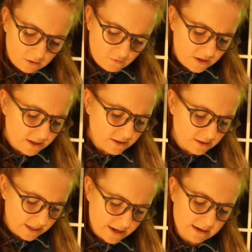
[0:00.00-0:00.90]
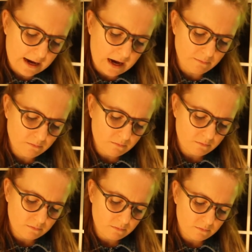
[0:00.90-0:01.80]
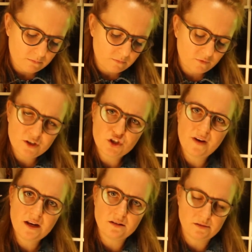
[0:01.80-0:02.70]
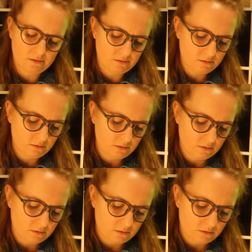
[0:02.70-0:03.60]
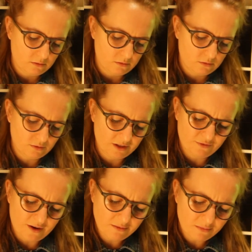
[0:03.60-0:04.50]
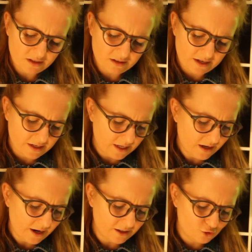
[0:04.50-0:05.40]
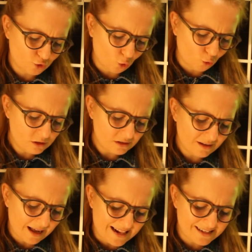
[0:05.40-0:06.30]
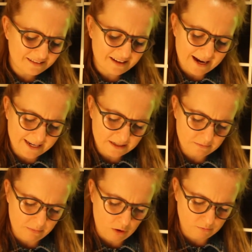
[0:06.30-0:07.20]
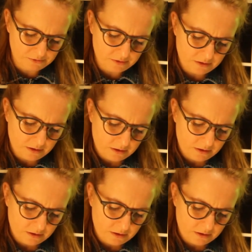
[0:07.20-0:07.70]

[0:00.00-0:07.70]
Wie ich näher kam, verschwand es, und ich fand mich in der Nähe eines großen alten Eichenbaums.